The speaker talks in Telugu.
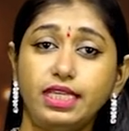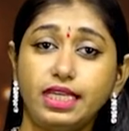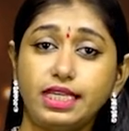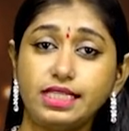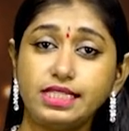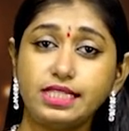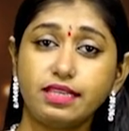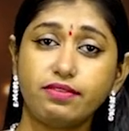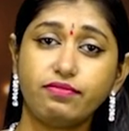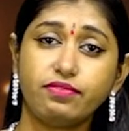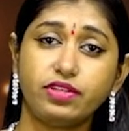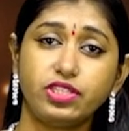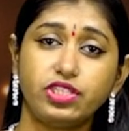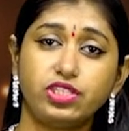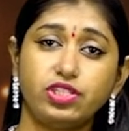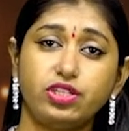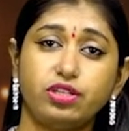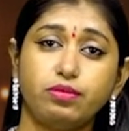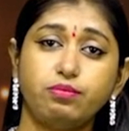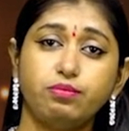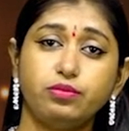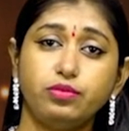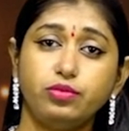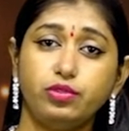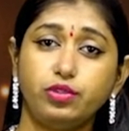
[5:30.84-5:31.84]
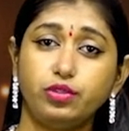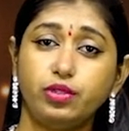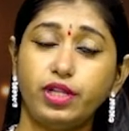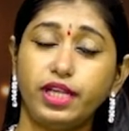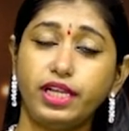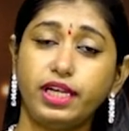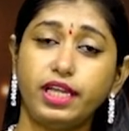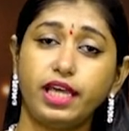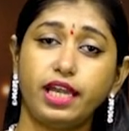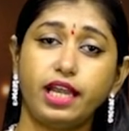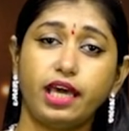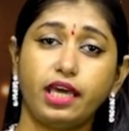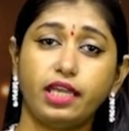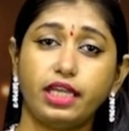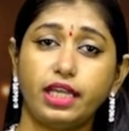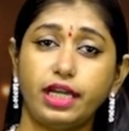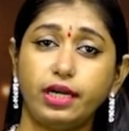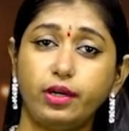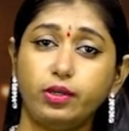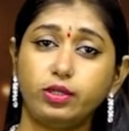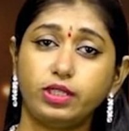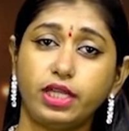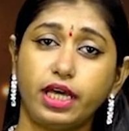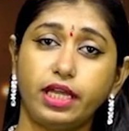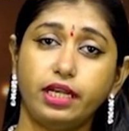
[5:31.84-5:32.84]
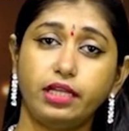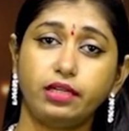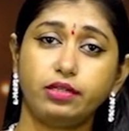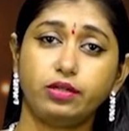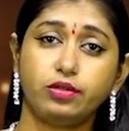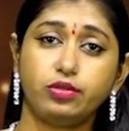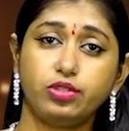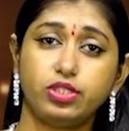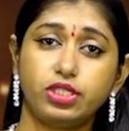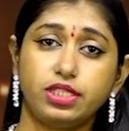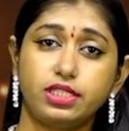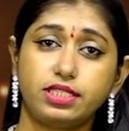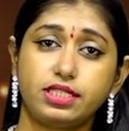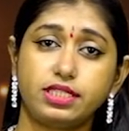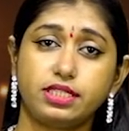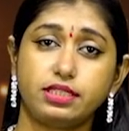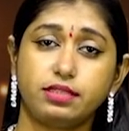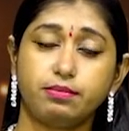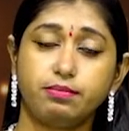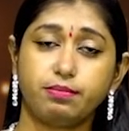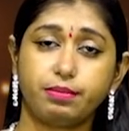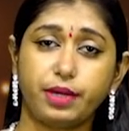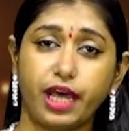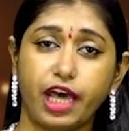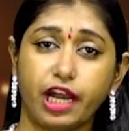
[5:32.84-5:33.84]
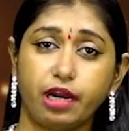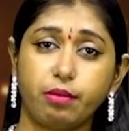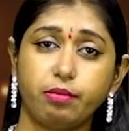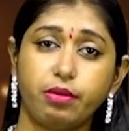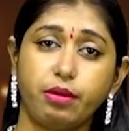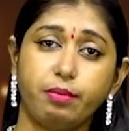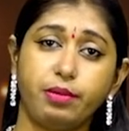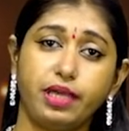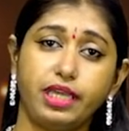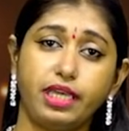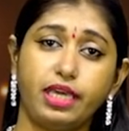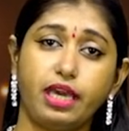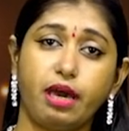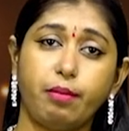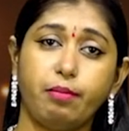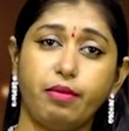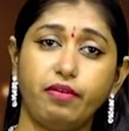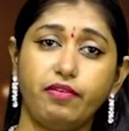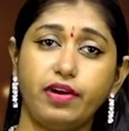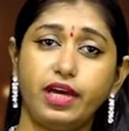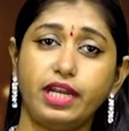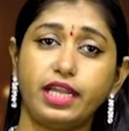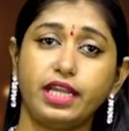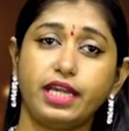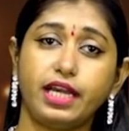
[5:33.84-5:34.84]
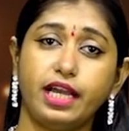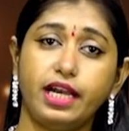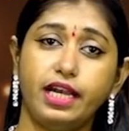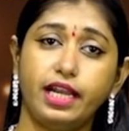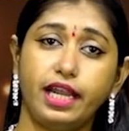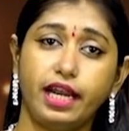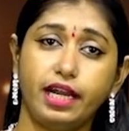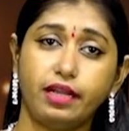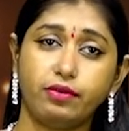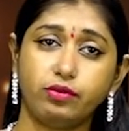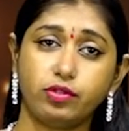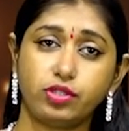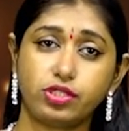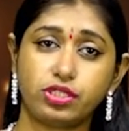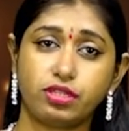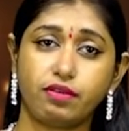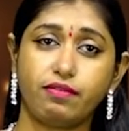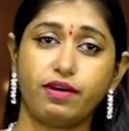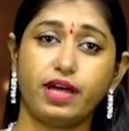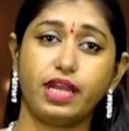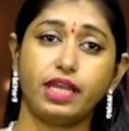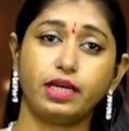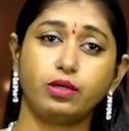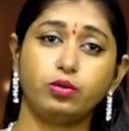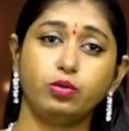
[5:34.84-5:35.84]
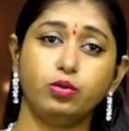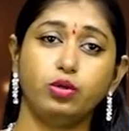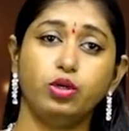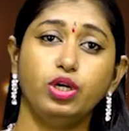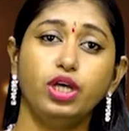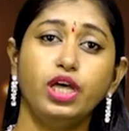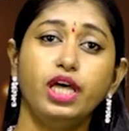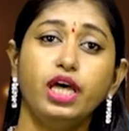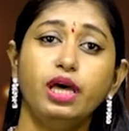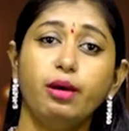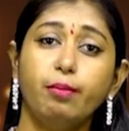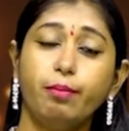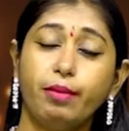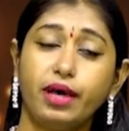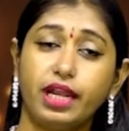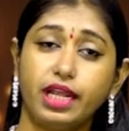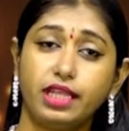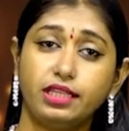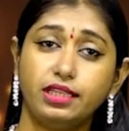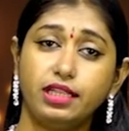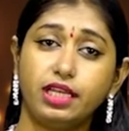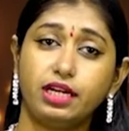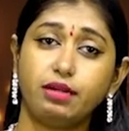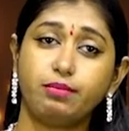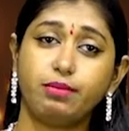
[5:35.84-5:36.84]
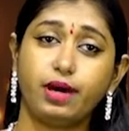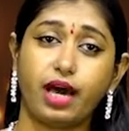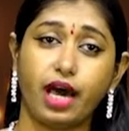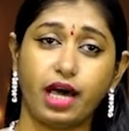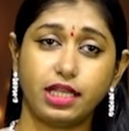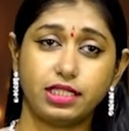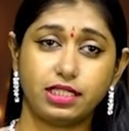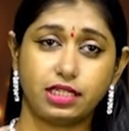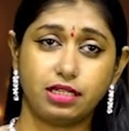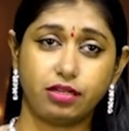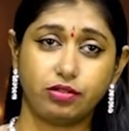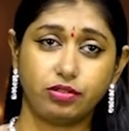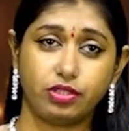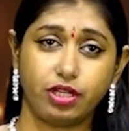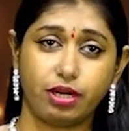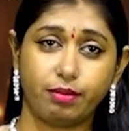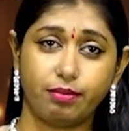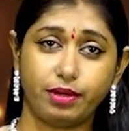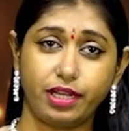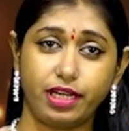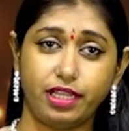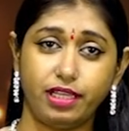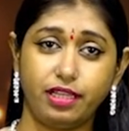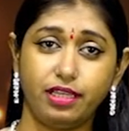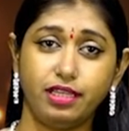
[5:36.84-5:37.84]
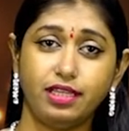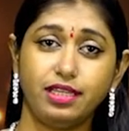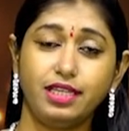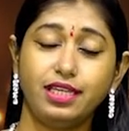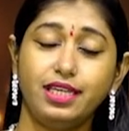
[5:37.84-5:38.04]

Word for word: ఈ సంవత్సరం జూలై నెల ఏడో తారీఖు నుంచి ప్రారంభమయ్యే అమ్మవారి కళ్యాణ ఉత్సవాలకు మనందరం హాజరవుదామని